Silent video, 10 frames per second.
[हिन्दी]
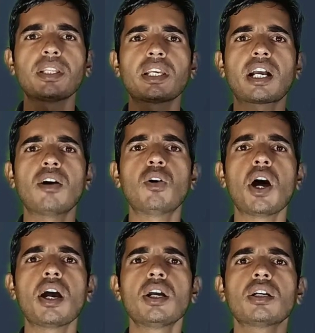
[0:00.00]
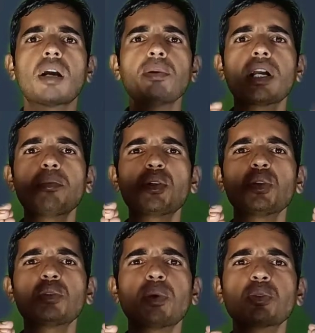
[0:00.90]
आपने देखा होगा कभी कभी
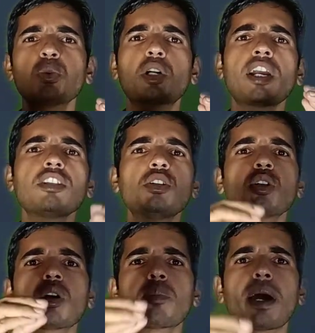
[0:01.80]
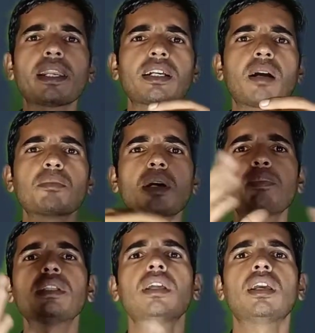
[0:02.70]
कुछ पशु कई दिनों तक तो पानी कम कम
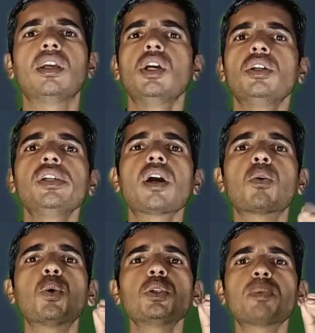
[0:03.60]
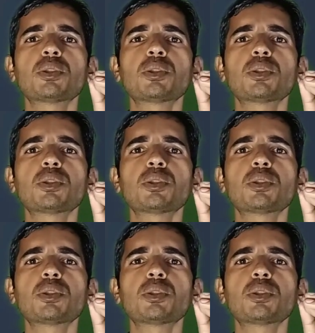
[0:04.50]
पीते हैं या कुछ